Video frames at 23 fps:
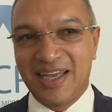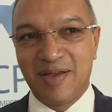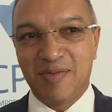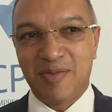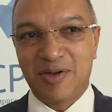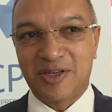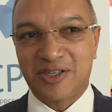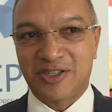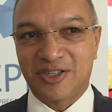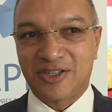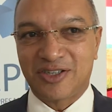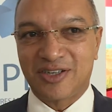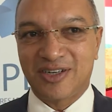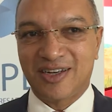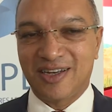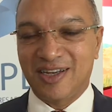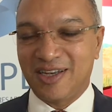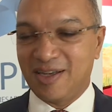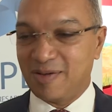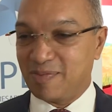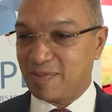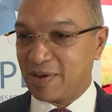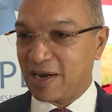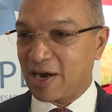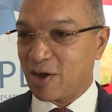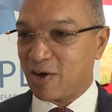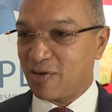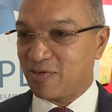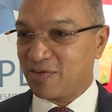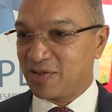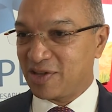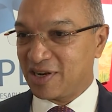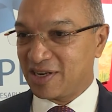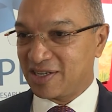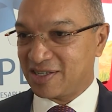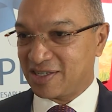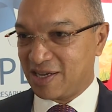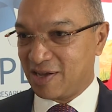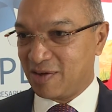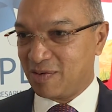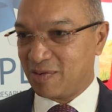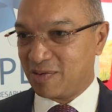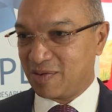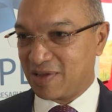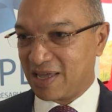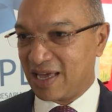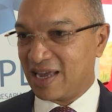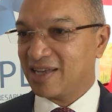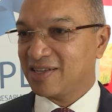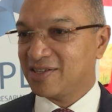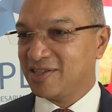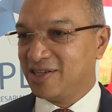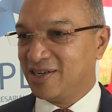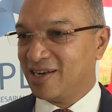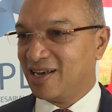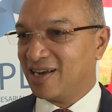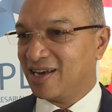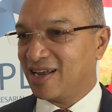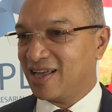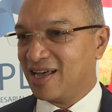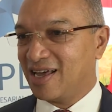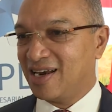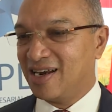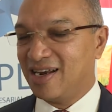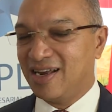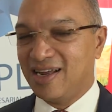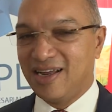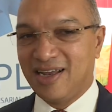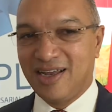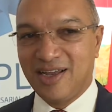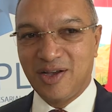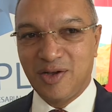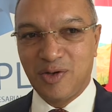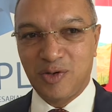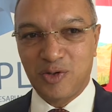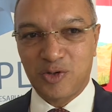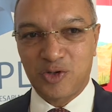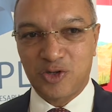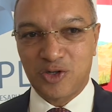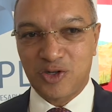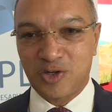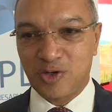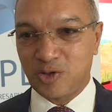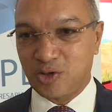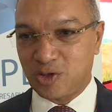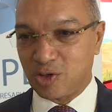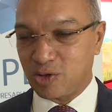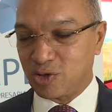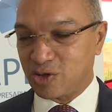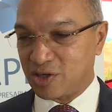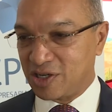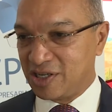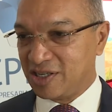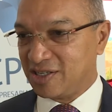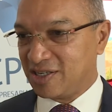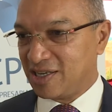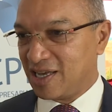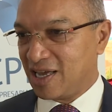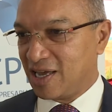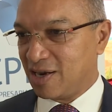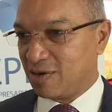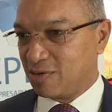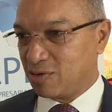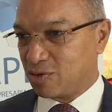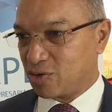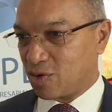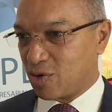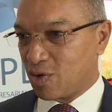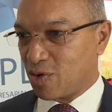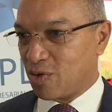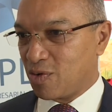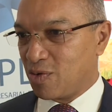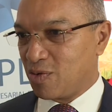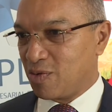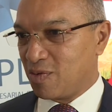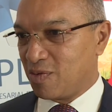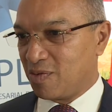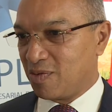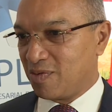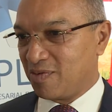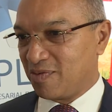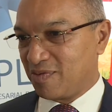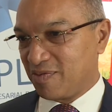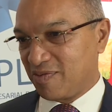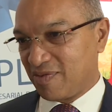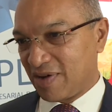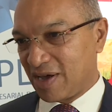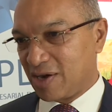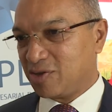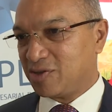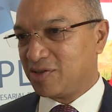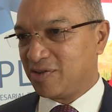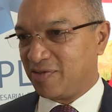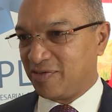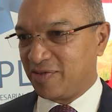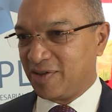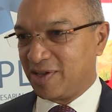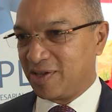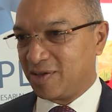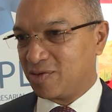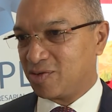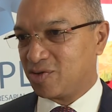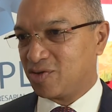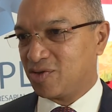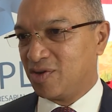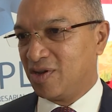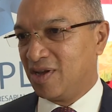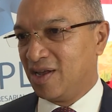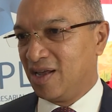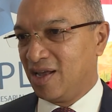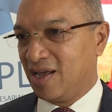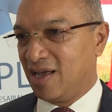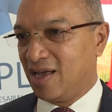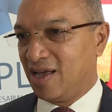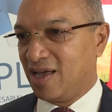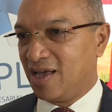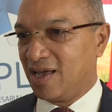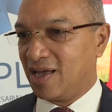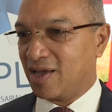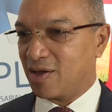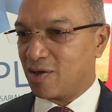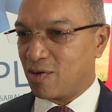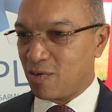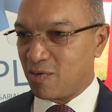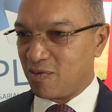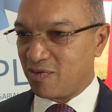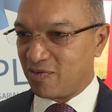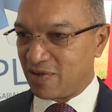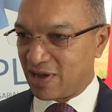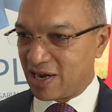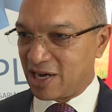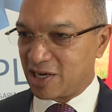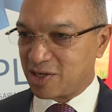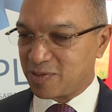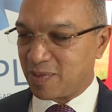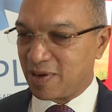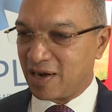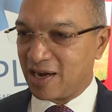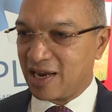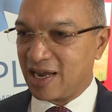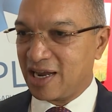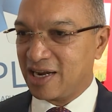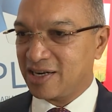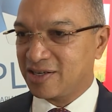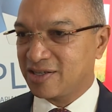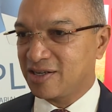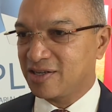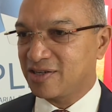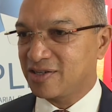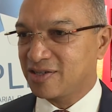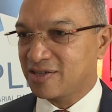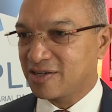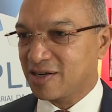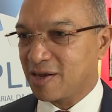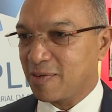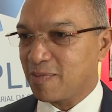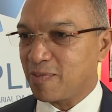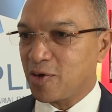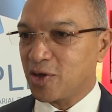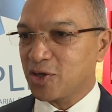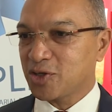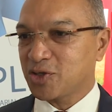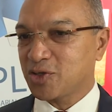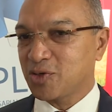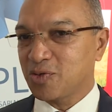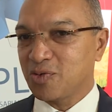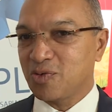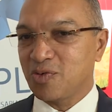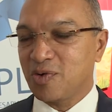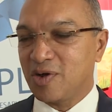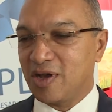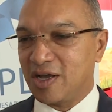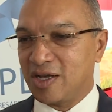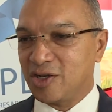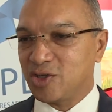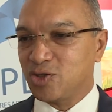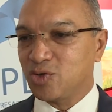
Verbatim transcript: mas eh, para a Confederação quero assinalar eh, os seus 15 anos com vários eventos, eh, com várias palestras que possam eh,